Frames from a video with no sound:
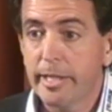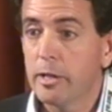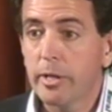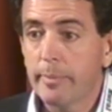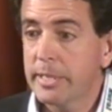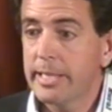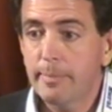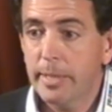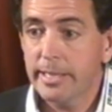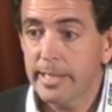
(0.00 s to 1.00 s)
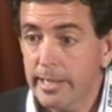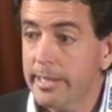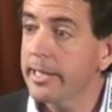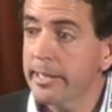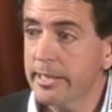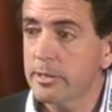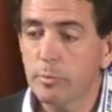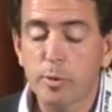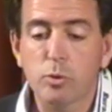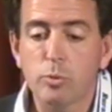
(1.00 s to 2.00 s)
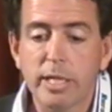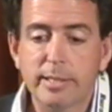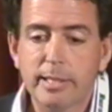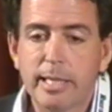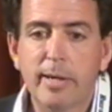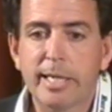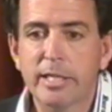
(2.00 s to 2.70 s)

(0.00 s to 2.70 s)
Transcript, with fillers: y lo que empezaba a aparecer y esas oportunidades estaban.